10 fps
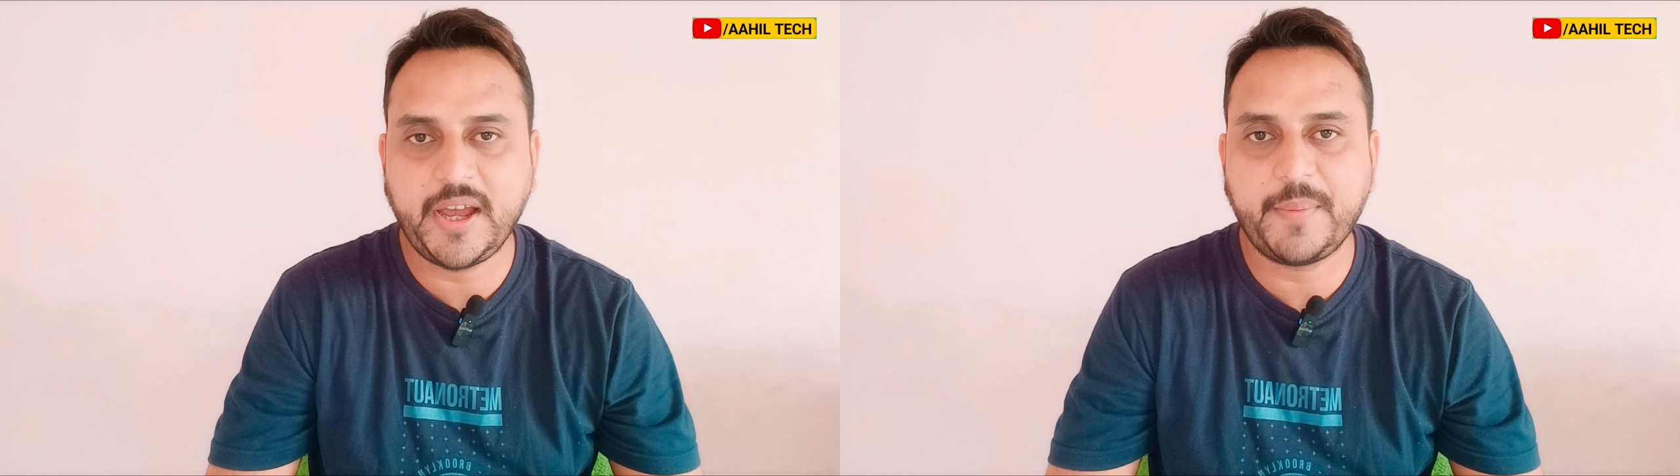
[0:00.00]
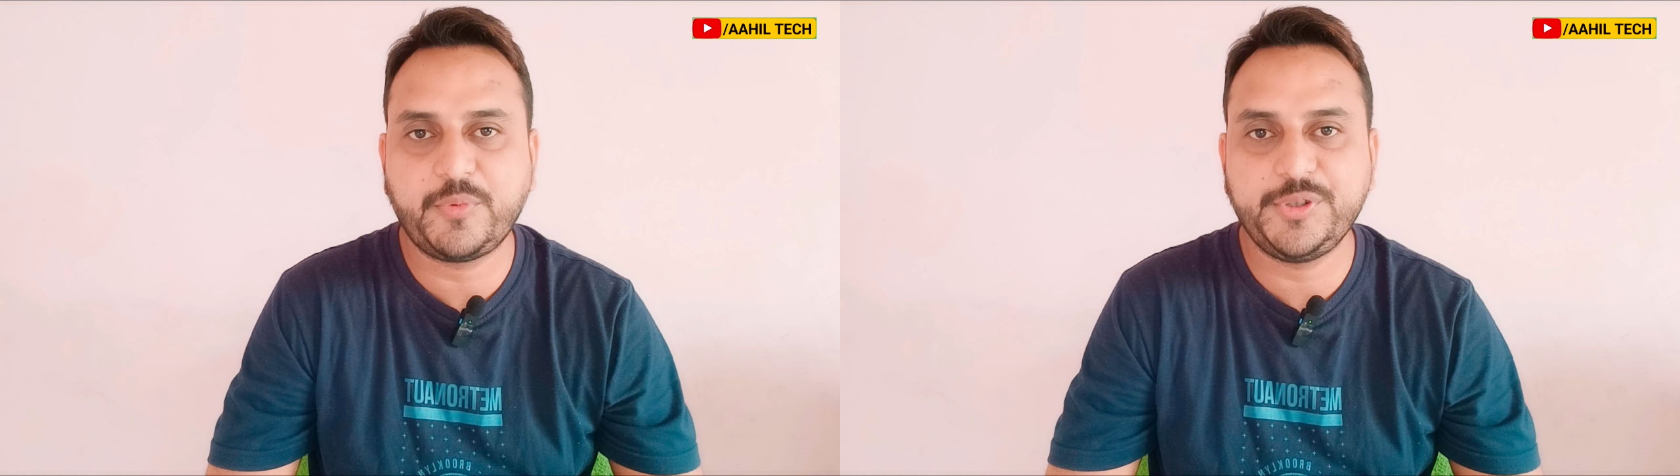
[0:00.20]

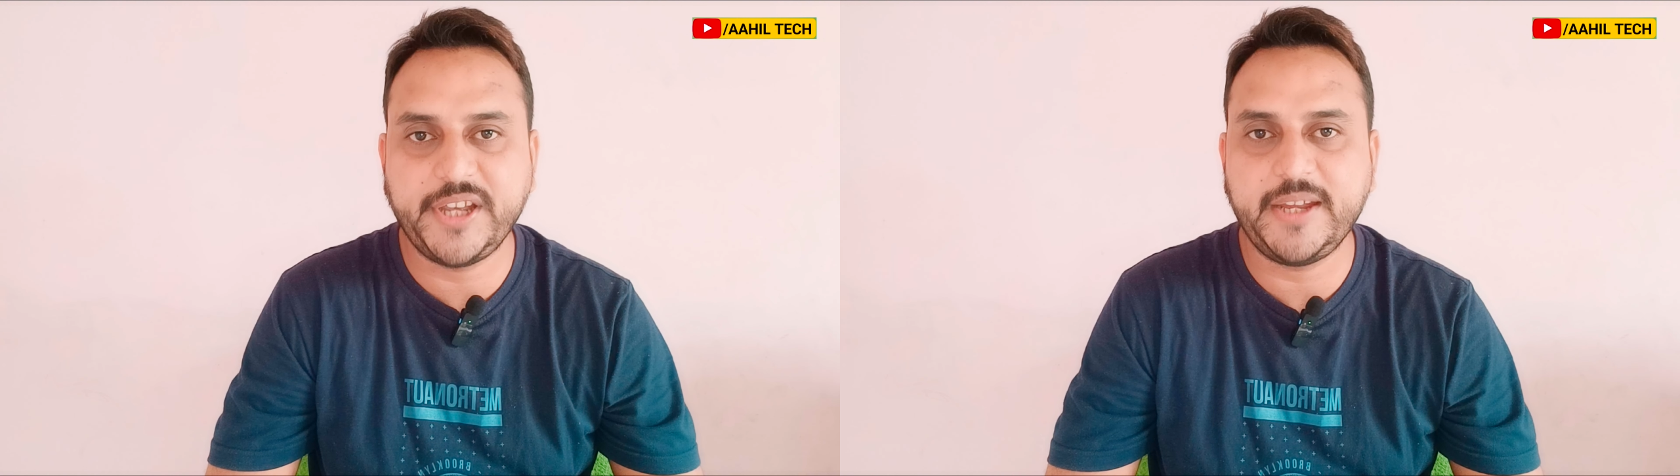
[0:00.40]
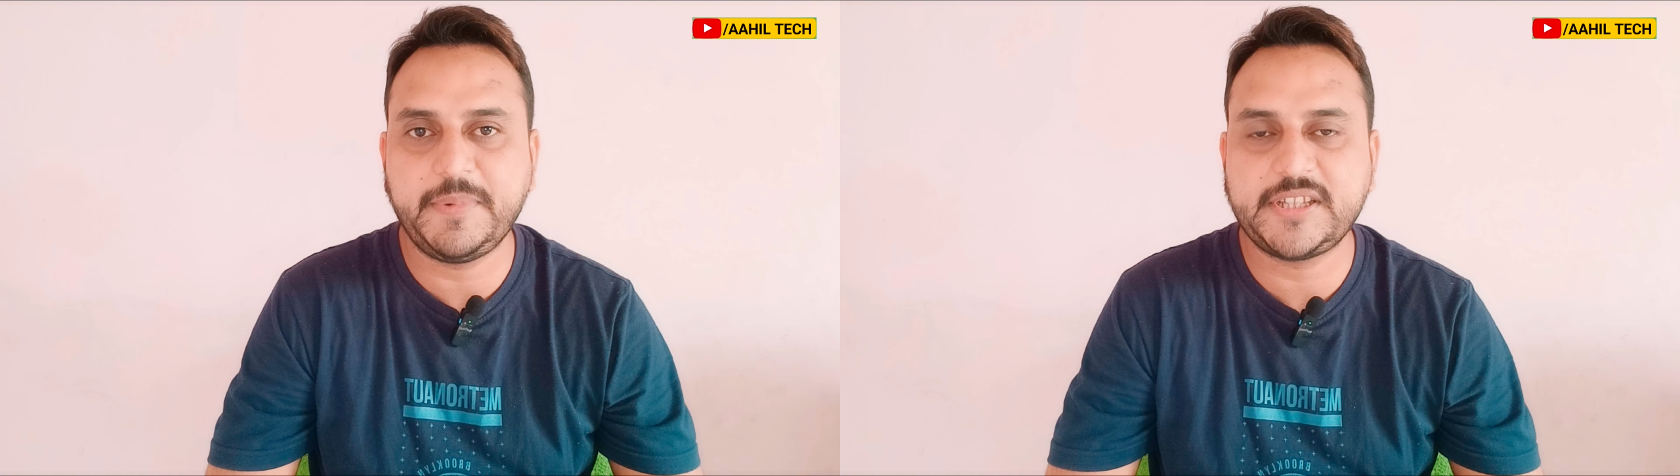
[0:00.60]
मैं आपको
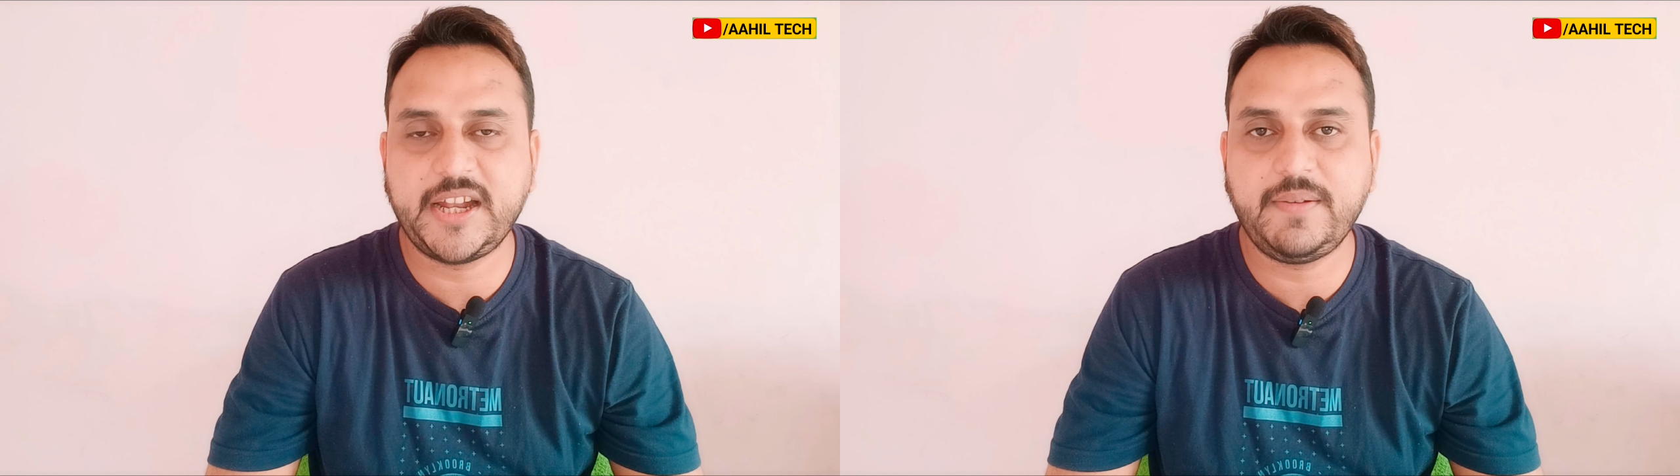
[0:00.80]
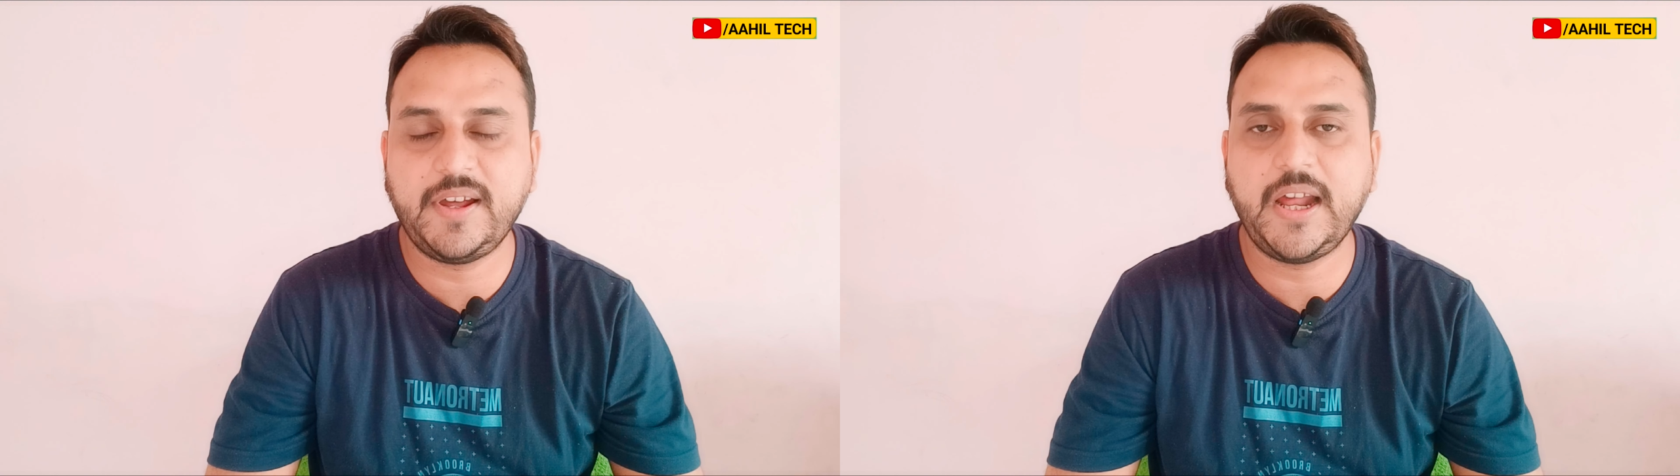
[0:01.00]
यही
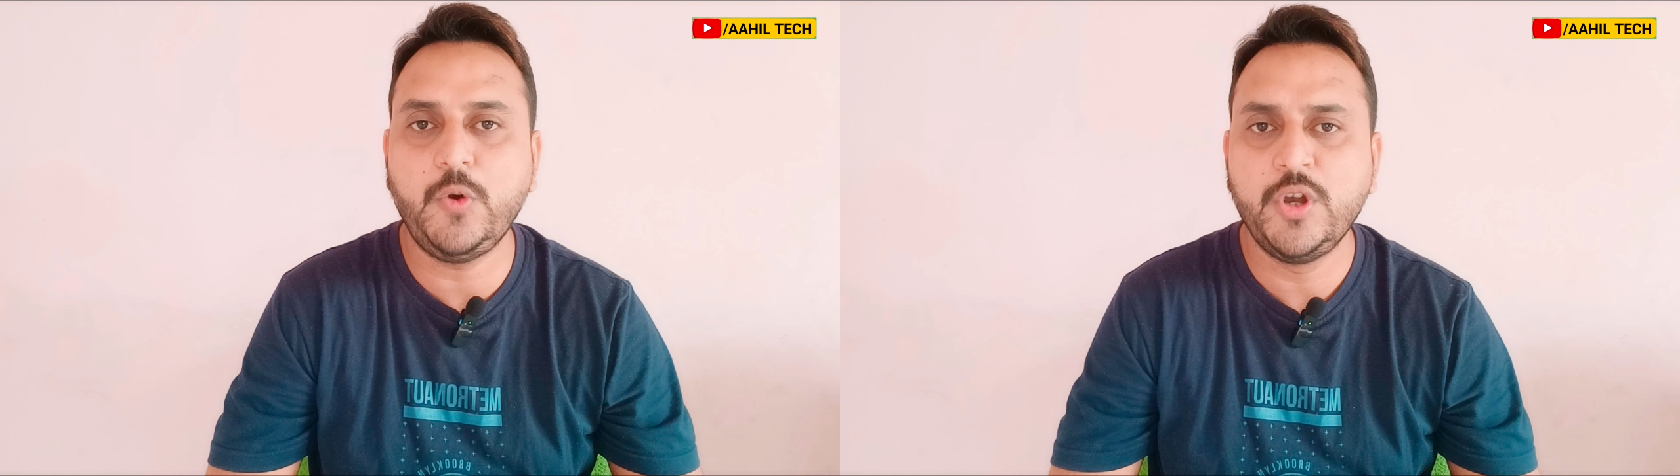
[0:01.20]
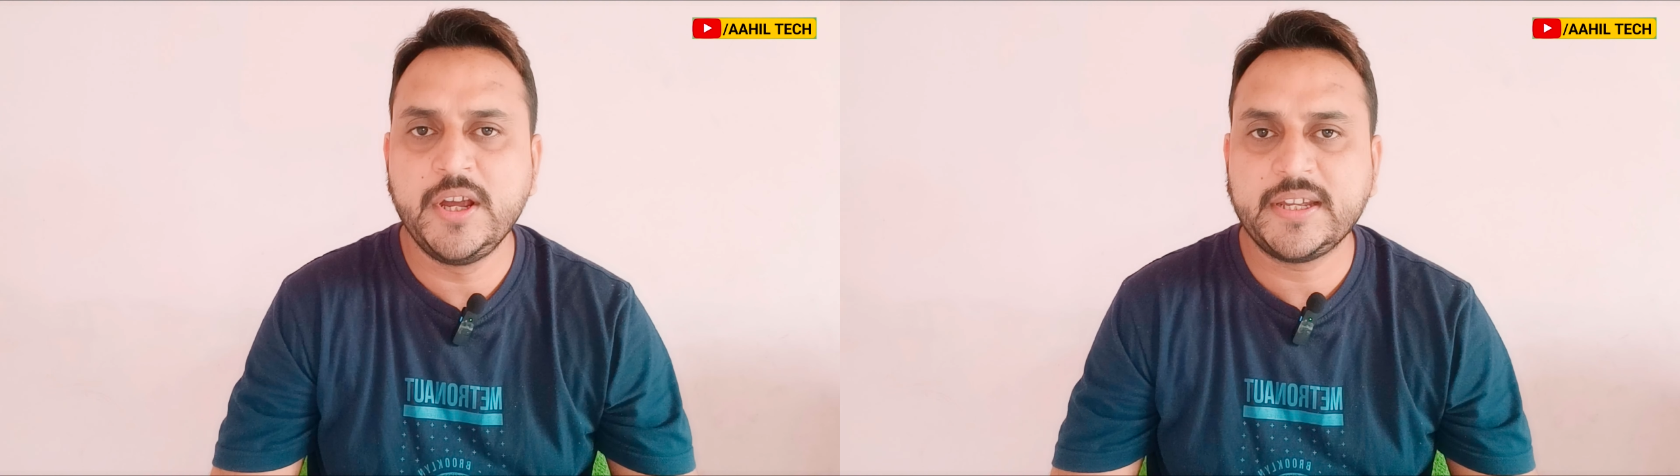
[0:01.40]
बताने वाला हूँ